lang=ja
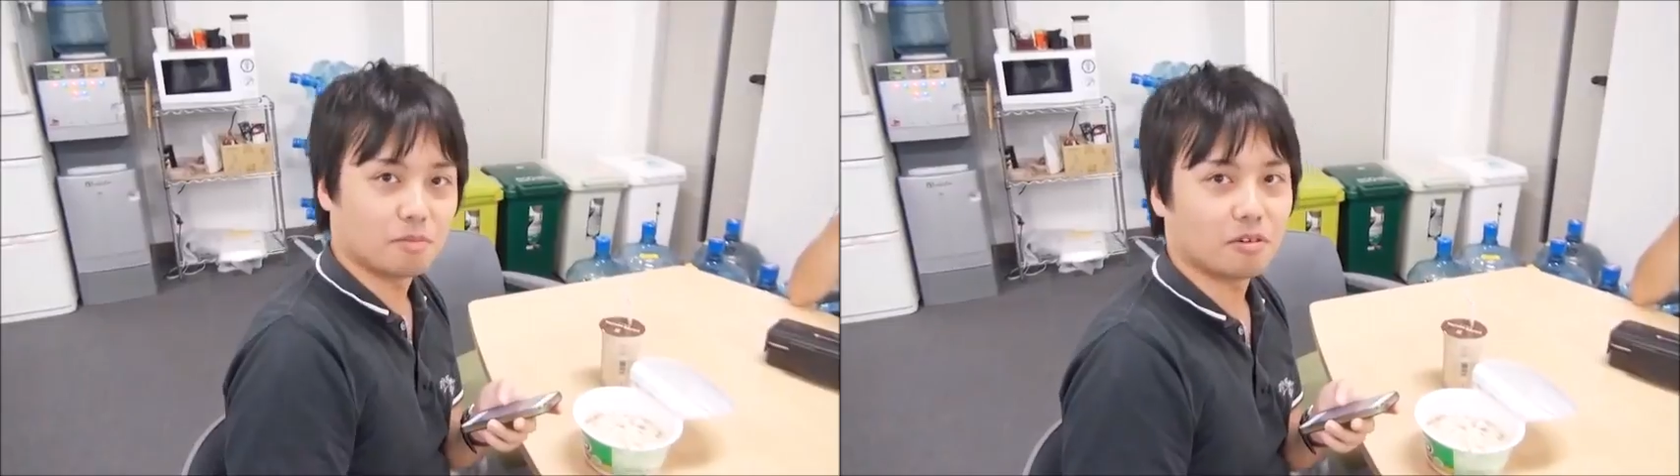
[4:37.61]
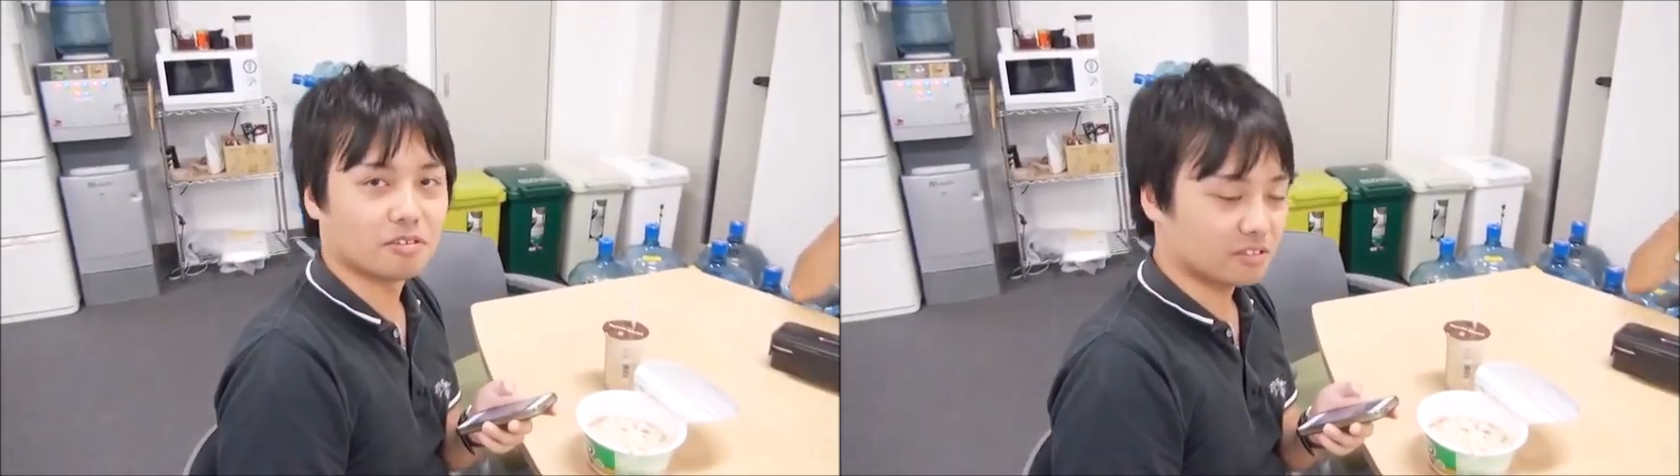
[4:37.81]

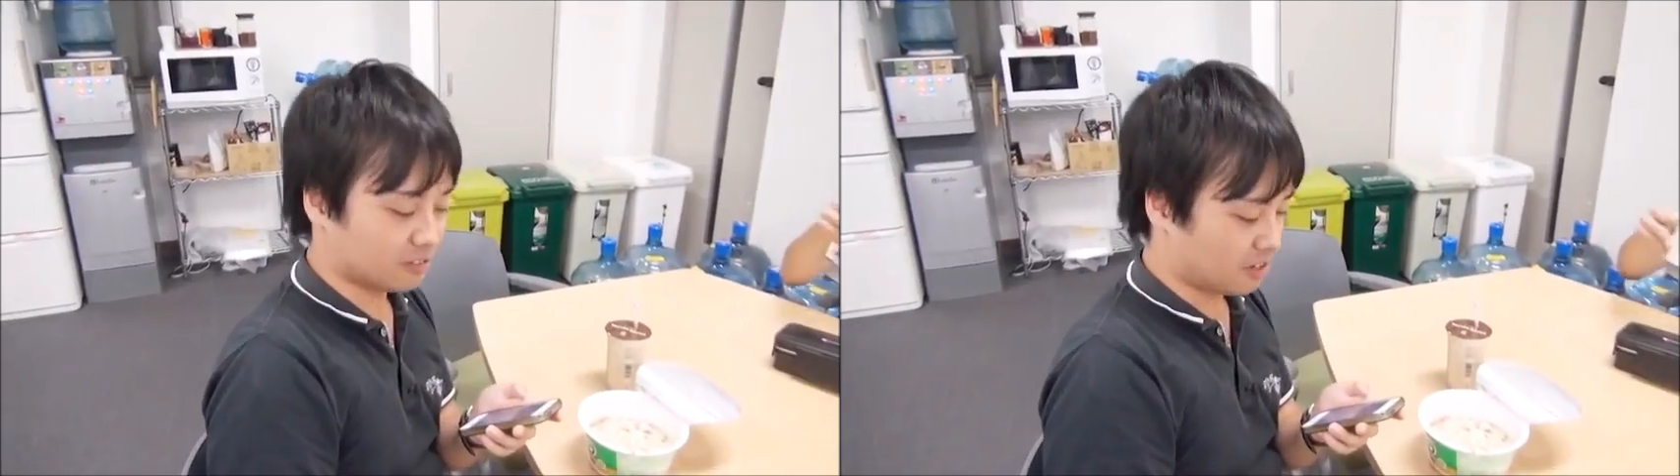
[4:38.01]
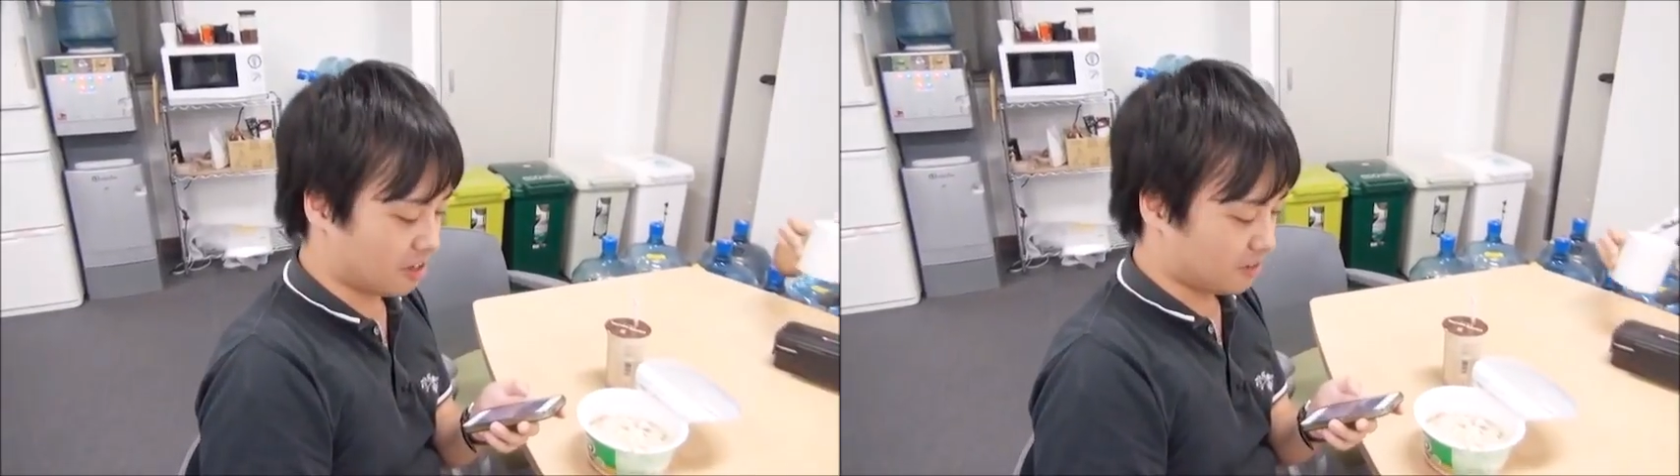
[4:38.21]
今で
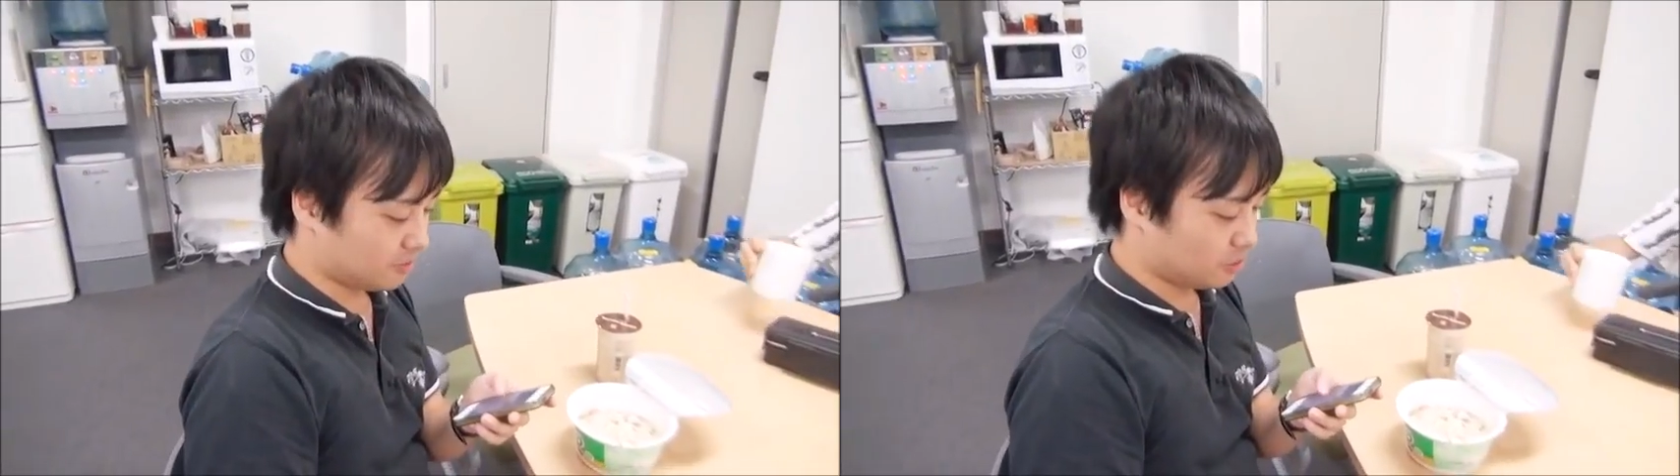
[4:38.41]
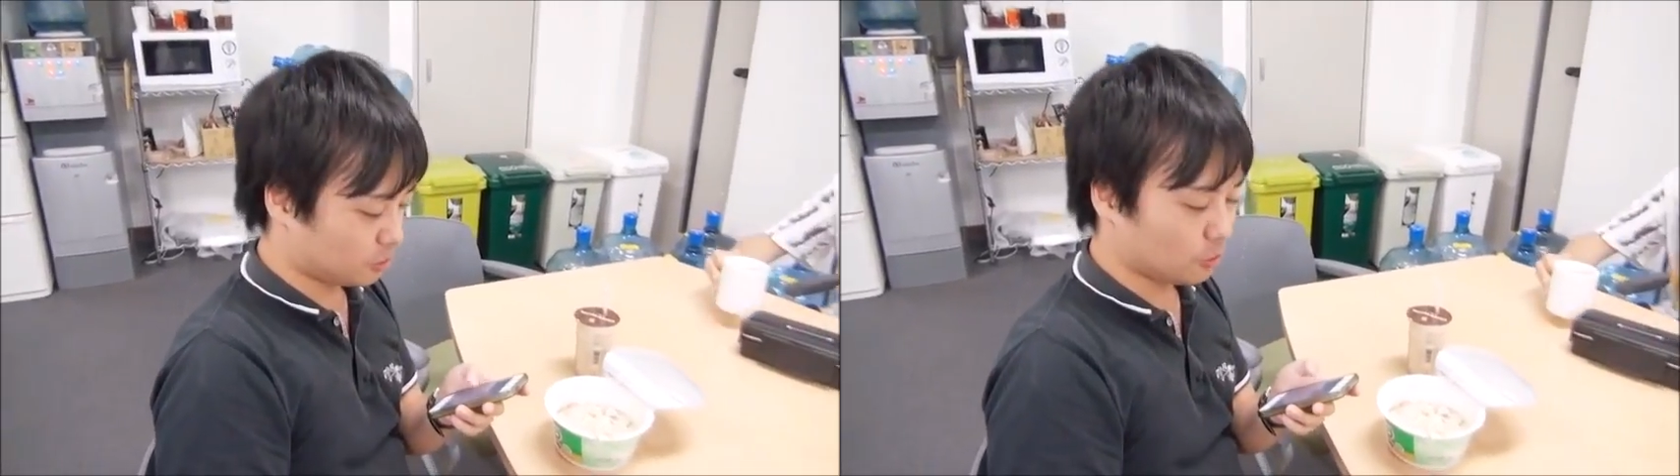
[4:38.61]
すね
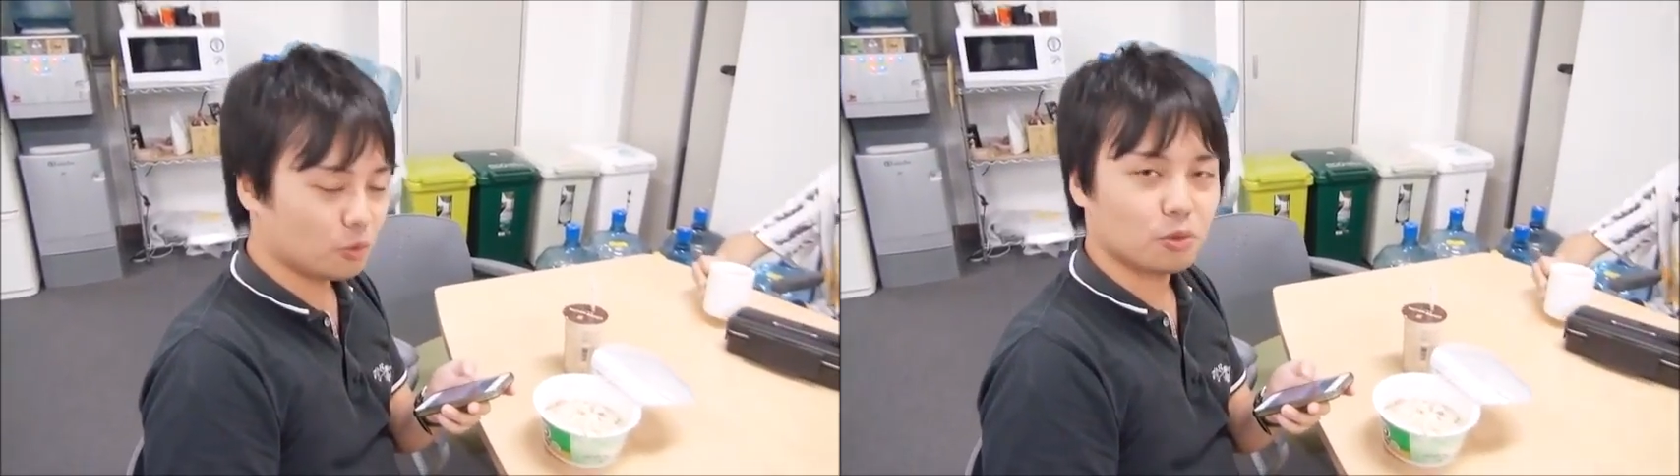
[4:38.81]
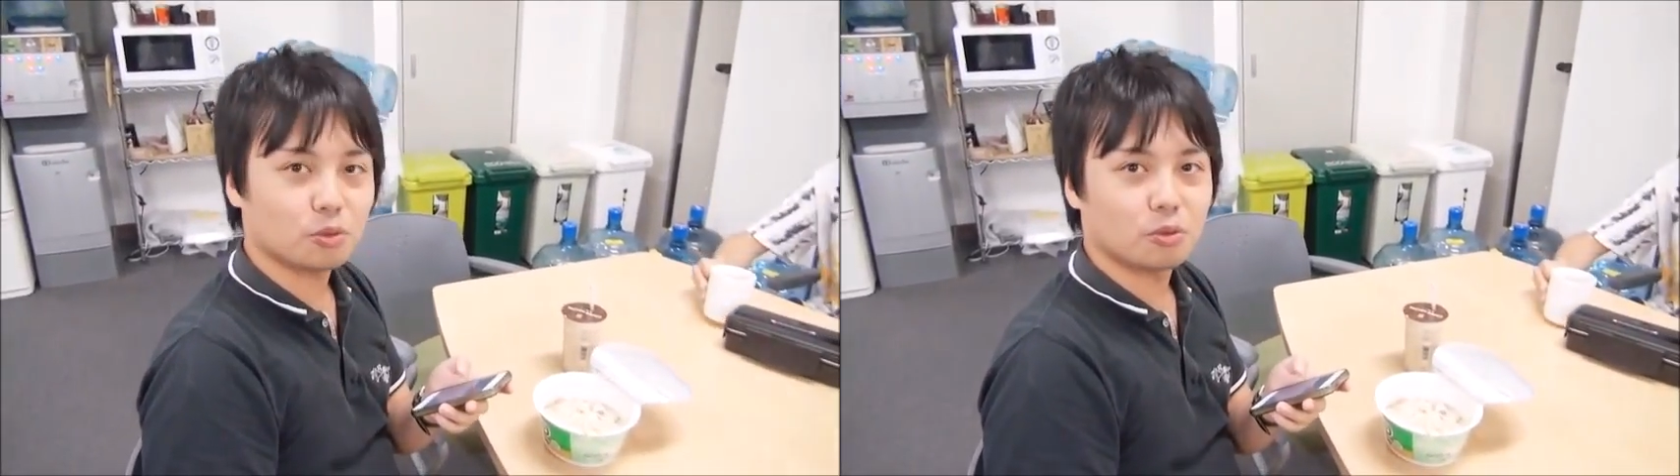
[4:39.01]

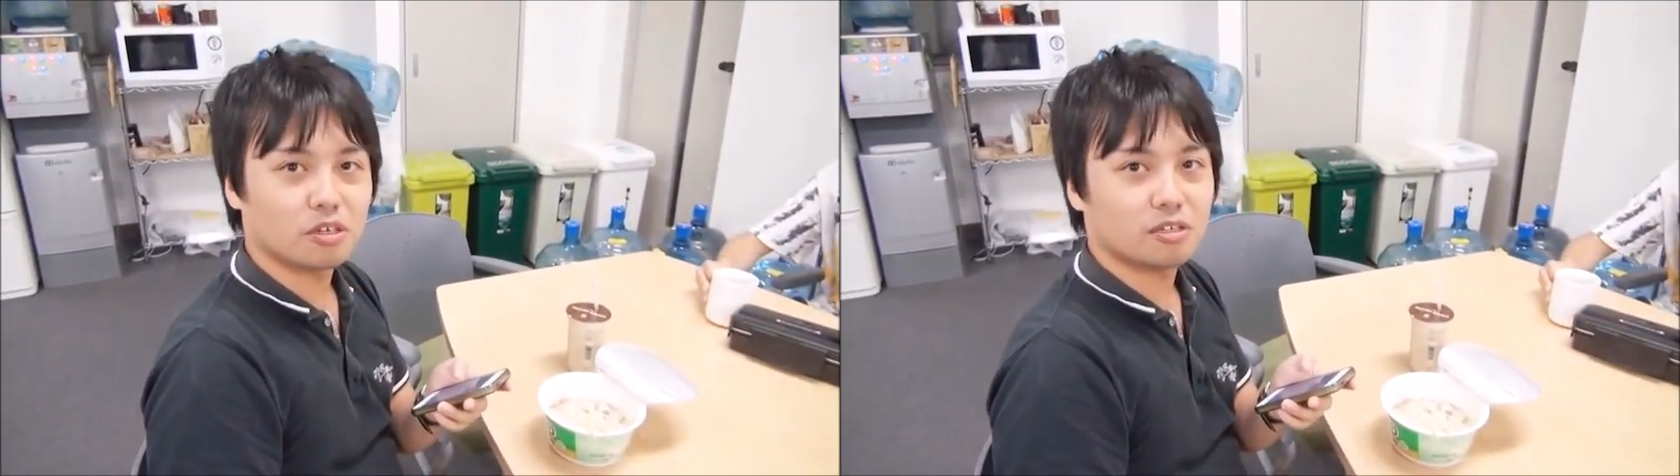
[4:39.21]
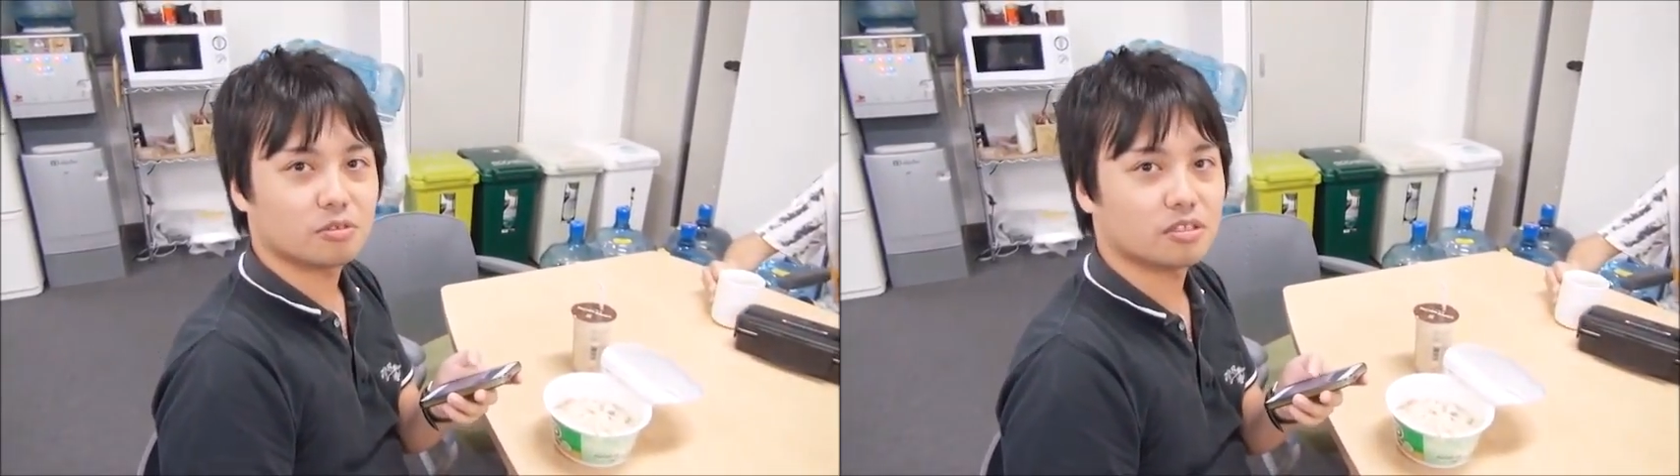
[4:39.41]
ちょうど
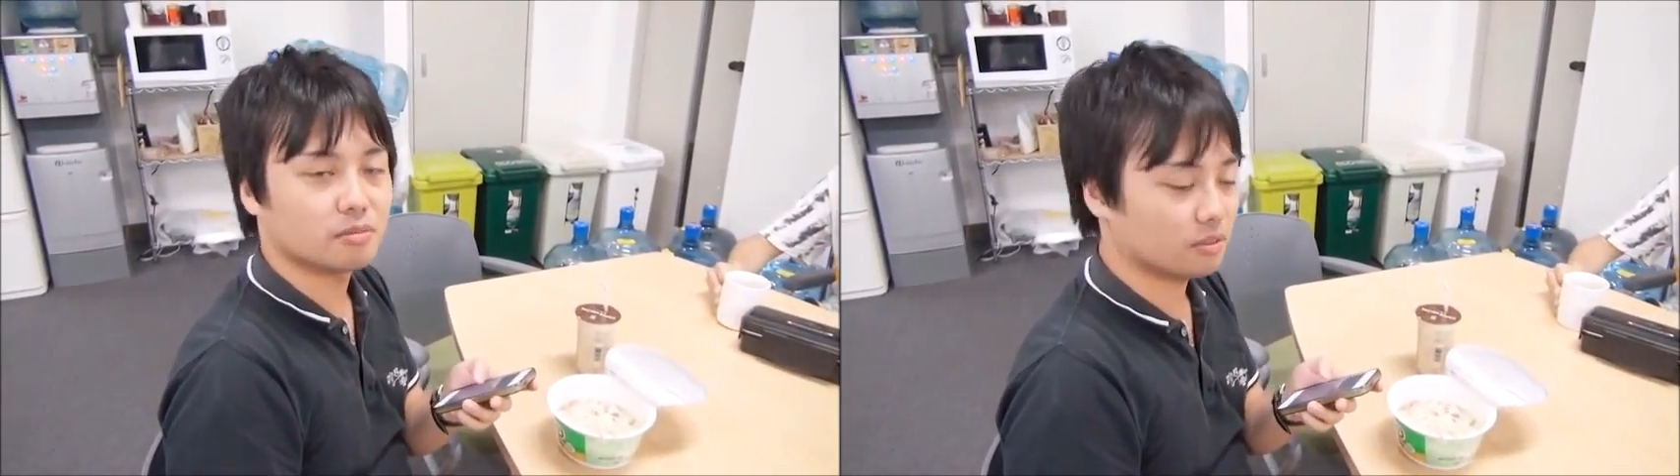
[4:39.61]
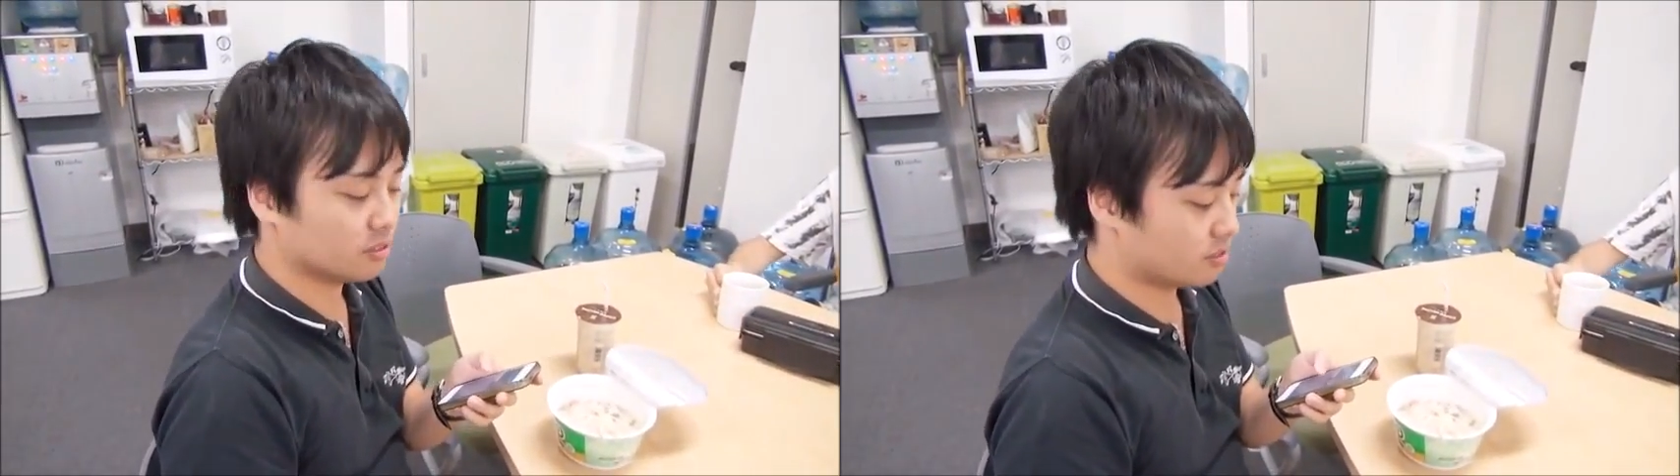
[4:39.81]
トレードしてま